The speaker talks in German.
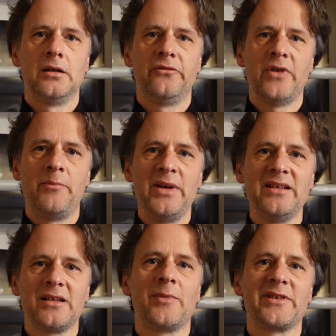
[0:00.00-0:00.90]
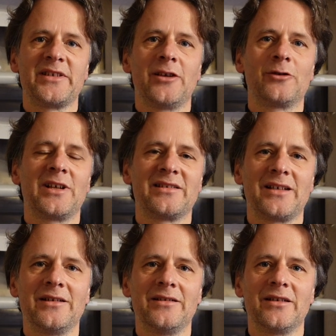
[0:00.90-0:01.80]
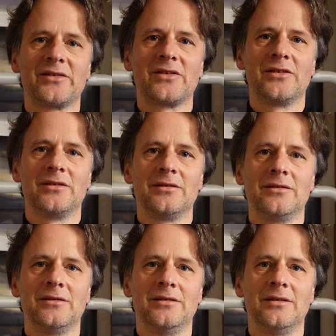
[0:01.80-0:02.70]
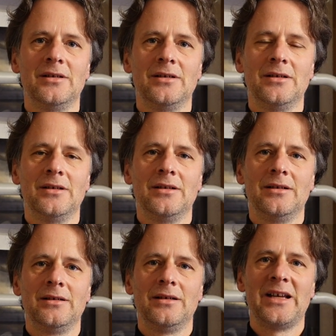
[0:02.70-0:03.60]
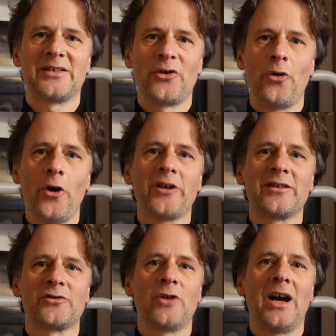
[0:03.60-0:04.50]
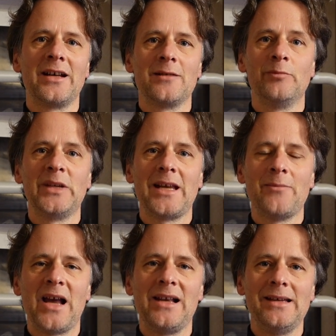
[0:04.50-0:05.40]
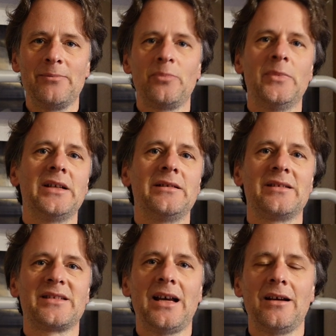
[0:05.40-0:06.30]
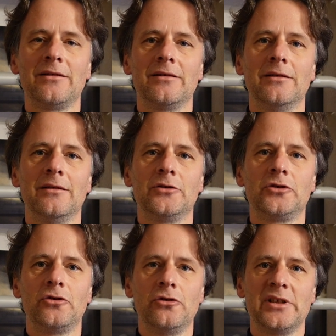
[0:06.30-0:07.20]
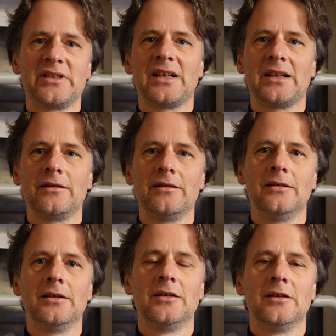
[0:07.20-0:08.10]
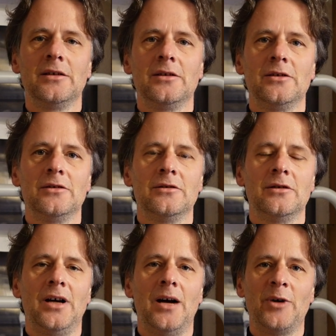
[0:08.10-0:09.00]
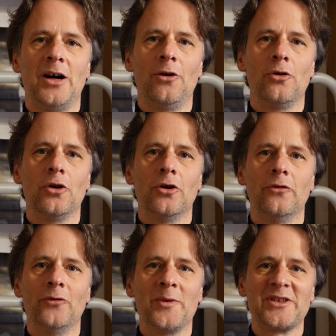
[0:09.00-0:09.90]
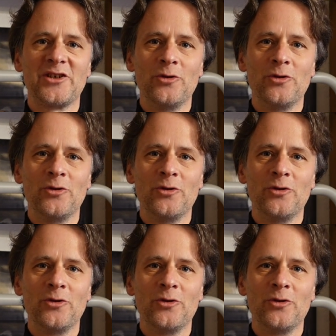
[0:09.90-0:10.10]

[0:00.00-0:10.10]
verbindet man sich auch ganz anders es gehört dann zu einem, mit dem erlebt man Sachen, schöne Sachen, aber auch, wo man sich